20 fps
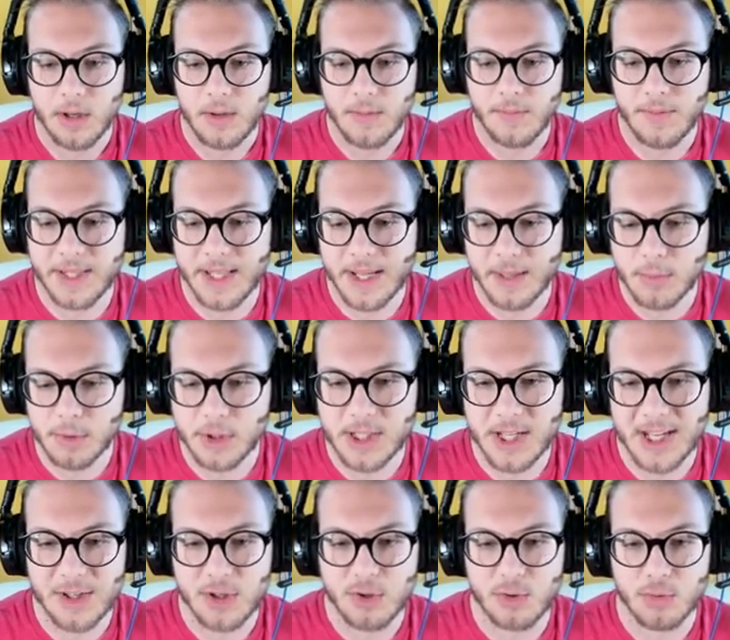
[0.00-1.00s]
Vediamo se
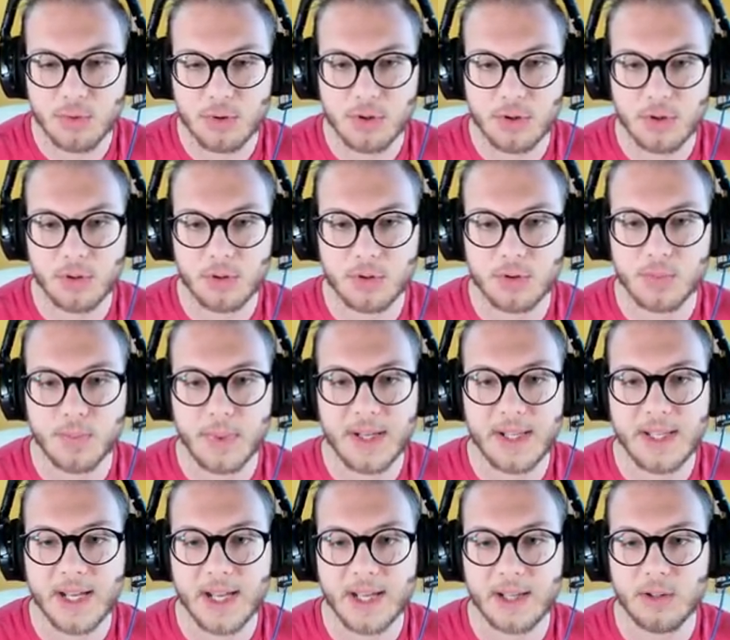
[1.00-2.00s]
è giusto o
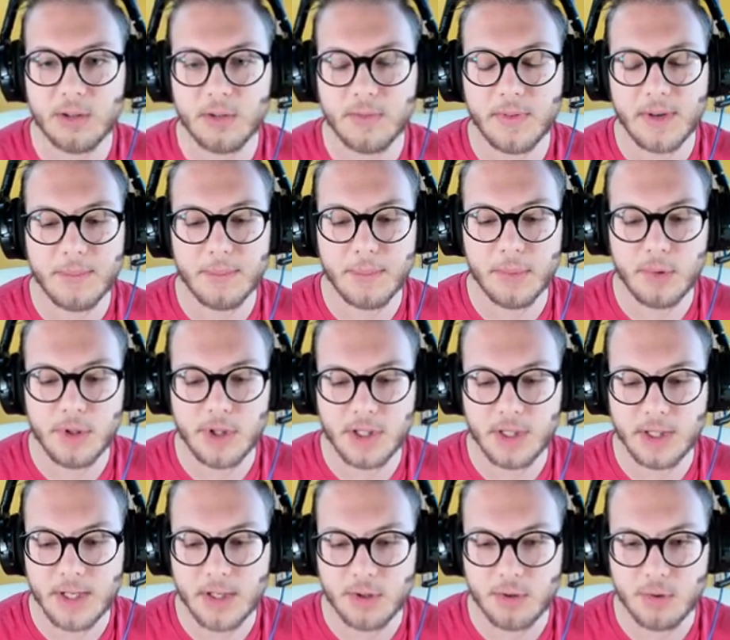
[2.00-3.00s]
sbagliato, dovrebbe
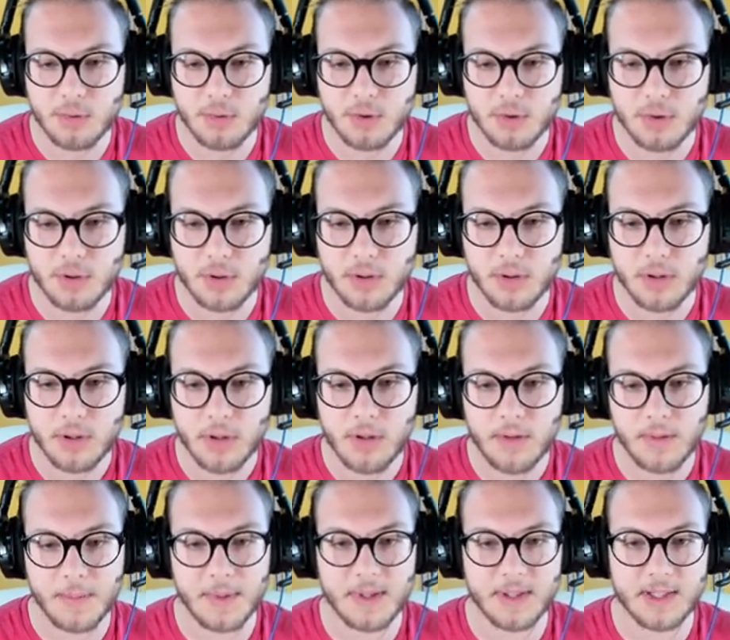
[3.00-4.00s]
uscire giusto.
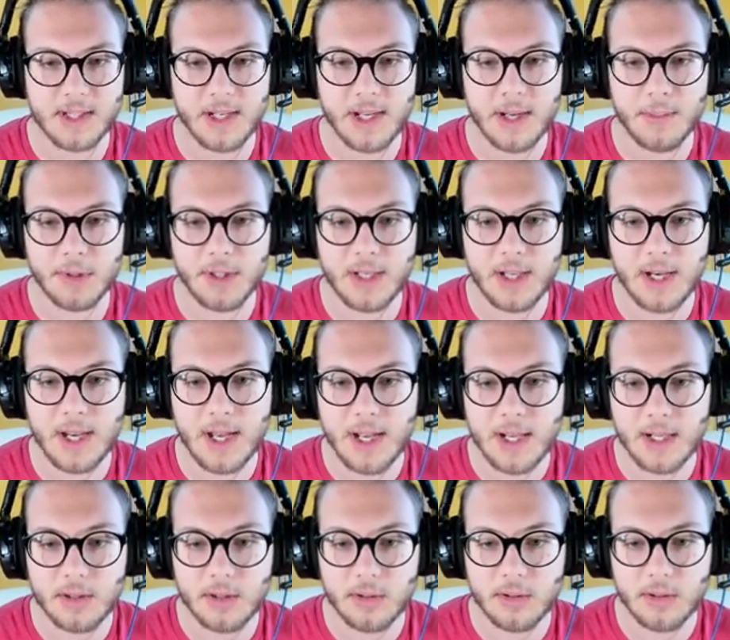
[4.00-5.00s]
Vabbè, saliamo
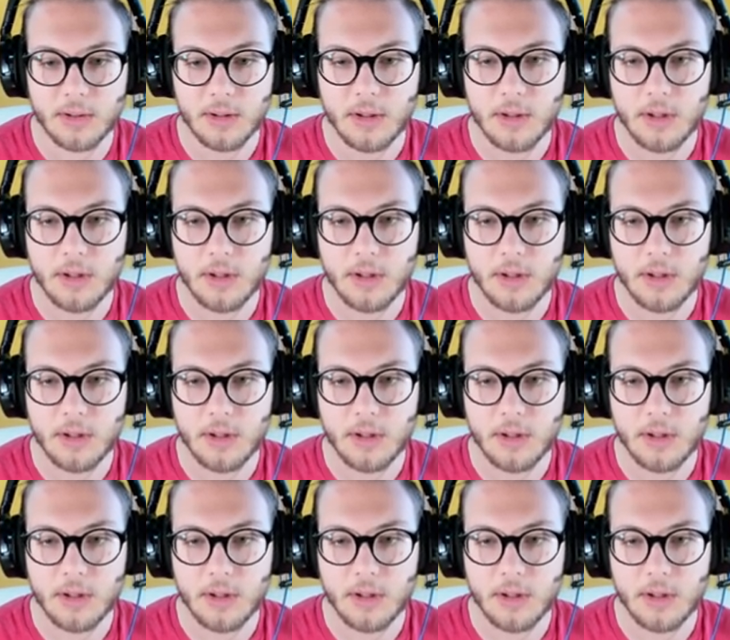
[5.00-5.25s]
dall'alto.